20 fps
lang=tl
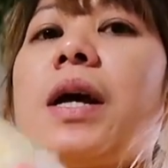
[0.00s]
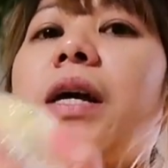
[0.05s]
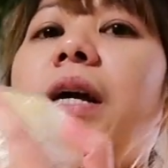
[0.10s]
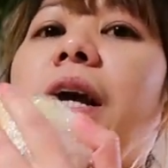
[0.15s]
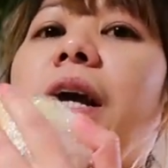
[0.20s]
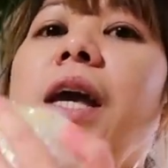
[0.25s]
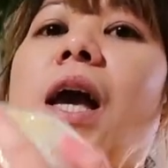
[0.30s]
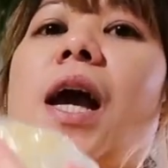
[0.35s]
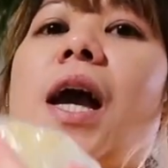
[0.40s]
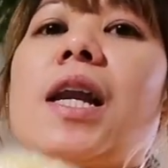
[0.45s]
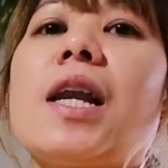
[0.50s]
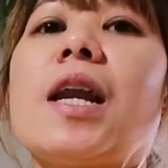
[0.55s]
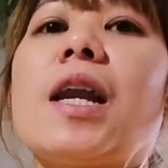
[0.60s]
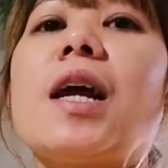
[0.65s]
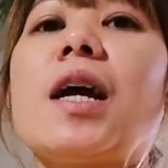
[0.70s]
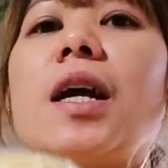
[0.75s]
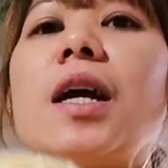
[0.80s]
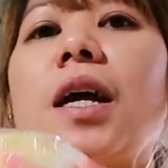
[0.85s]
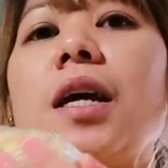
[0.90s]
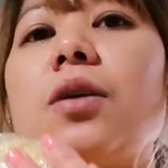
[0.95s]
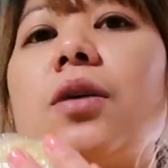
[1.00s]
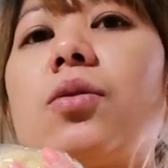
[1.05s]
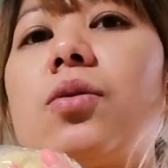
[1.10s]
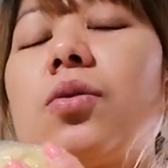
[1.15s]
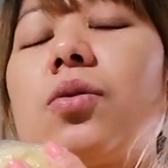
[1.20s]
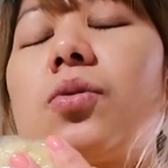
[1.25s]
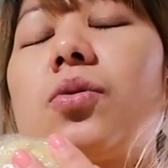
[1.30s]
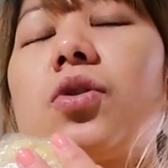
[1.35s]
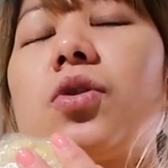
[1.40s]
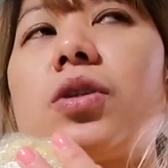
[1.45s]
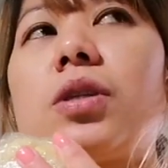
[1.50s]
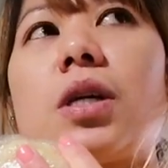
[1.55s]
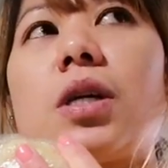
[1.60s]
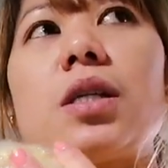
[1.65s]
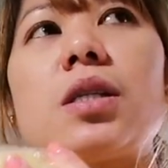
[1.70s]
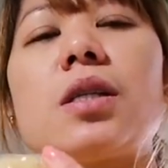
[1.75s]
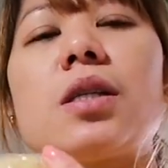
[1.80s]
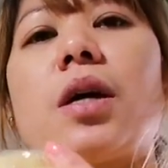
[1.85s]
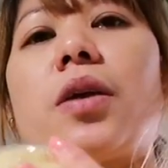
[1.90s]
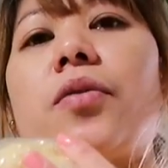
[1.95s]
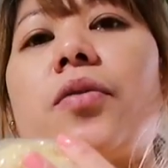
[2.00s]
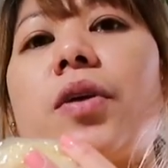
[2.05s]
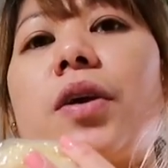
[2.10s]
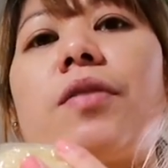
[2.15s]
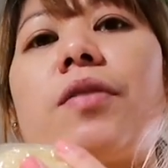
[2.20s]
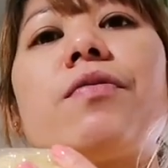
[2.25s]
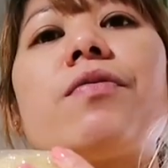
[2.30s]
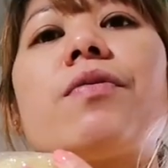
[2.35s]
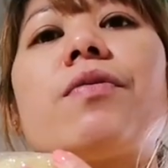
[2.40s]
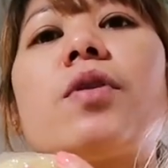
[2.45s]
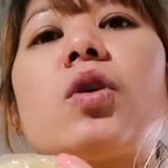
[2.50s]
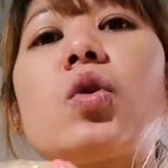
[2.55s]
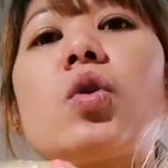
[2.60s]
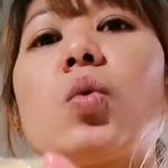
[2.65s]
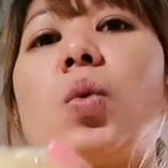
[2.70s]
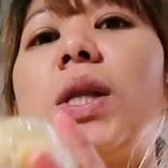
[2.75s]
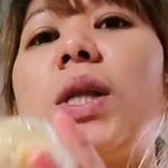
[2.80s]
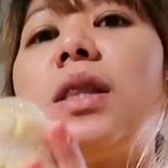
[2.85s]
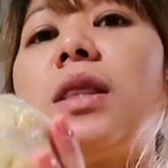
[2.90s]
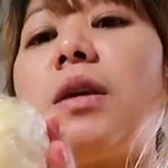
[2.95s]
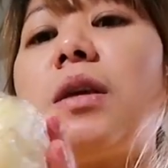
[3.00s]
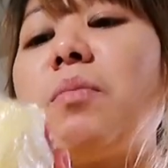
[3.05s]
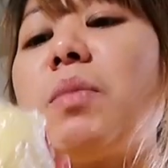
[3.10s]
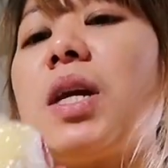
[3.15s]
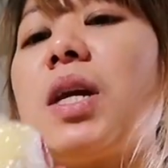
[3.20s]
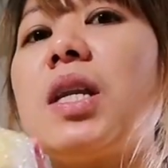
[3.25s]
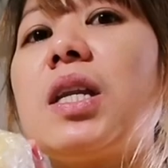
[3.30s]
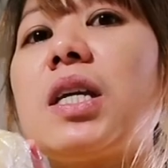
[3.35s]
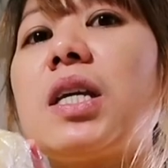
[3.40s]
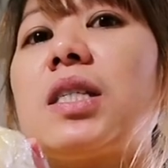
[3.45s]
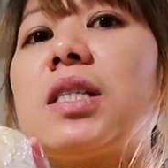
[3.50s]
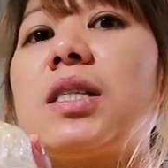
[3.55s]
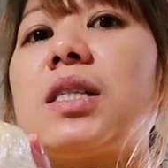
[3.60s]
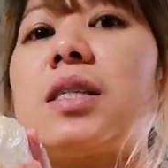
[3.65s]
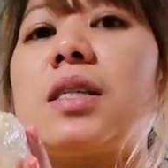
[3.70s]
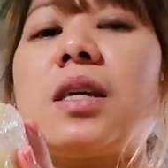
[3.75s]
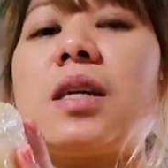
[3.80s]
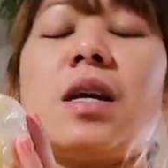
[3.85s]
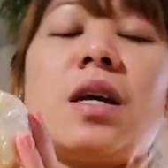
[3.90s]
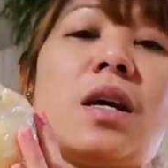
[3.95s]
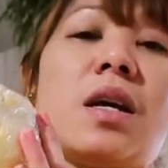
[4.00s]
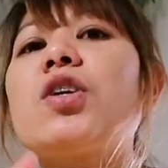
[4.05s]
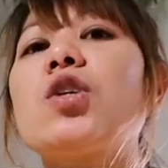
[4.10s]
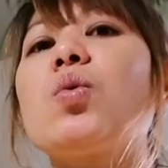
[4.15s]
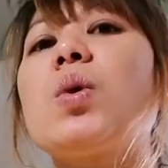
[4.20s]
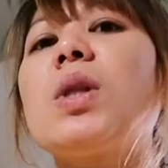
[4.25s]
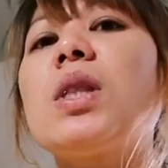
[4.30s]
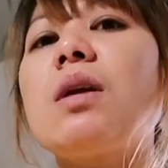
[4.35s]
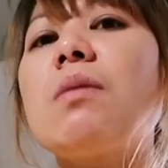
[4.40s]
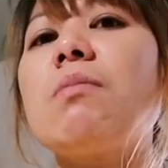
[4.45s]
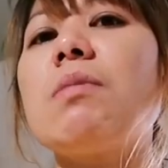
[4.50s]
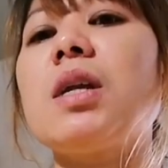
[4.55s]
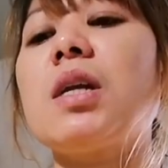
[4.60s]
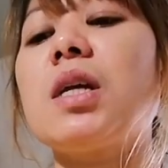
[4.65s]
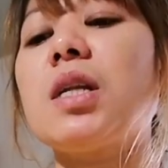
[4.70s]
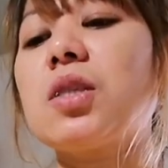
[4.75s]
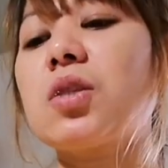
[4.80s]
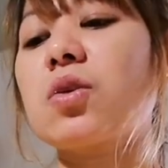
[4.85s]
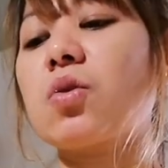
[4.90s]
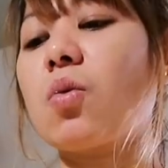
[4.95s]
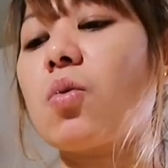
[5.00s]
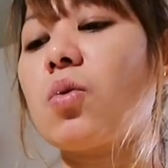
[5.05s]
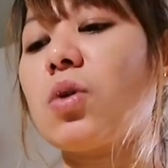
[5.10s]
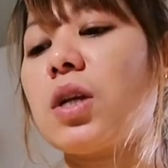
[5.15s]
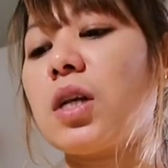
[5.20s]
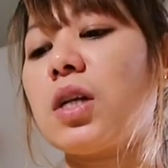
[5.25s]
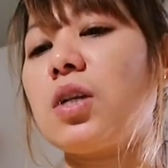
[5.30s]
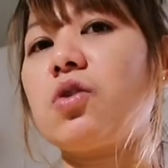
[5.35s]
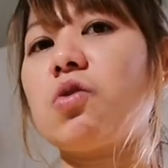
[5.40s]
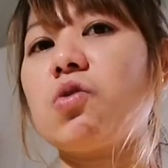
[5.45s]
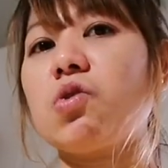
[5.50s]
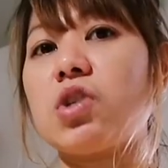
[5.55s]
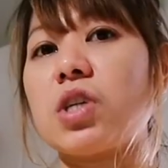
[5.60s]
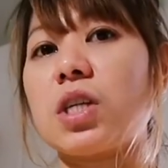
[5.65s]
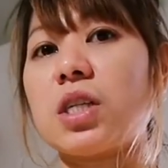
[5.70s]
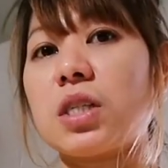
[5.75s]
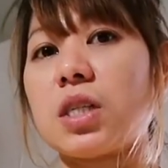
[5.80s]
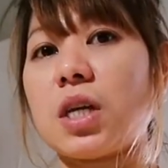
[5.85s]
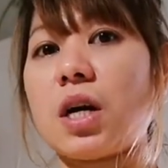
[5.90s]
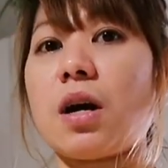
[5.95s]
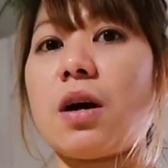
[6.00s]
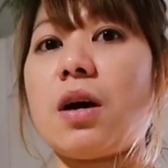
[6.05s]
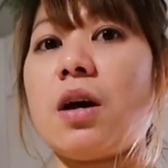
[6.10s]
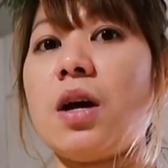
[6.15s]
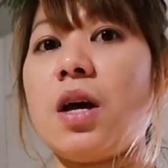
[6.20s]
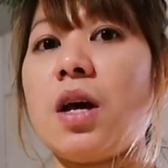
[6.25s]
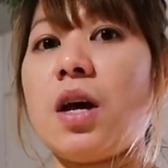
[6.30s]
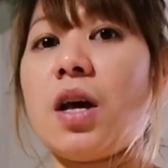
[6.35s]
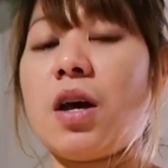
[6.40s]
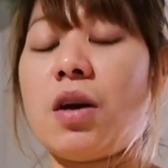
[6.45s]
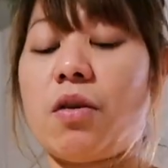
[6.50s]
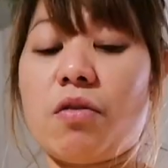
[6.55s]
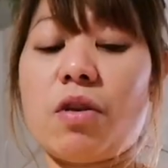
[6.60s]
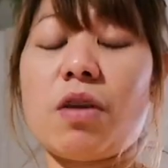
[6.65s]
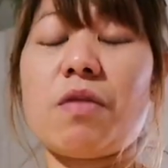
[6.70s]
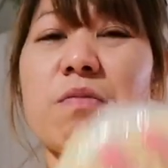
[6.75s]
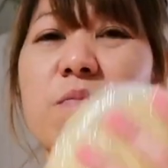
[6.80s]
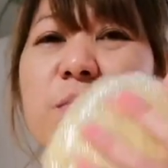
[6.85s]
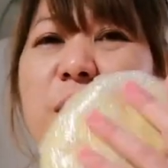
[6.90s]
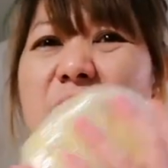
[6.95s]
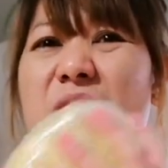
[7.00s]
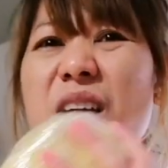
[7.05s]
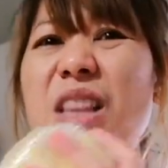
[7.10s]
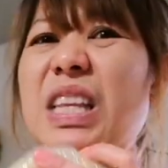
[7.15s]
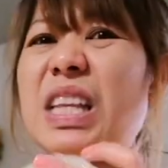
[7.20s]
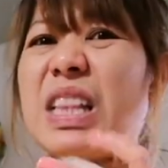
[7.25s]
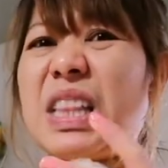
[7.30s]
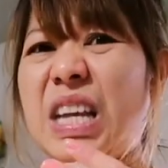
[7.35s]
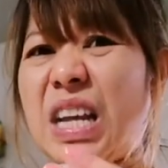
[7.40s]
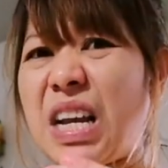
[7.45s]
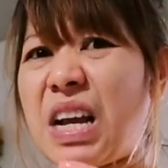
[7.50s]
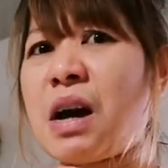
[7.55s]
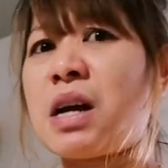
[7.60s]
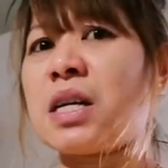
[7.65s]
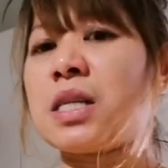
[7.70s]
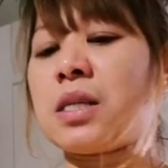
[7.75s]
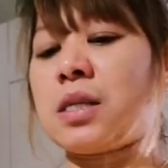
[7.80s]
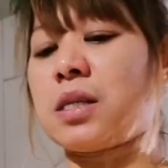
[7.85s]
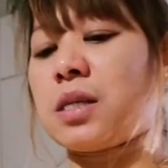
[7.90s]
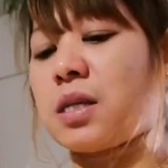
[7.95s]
Kaya ilalagay ko to siya sa ref 20 minutes. After 20 minutes, kunin nyo siya sa ref baka titigas.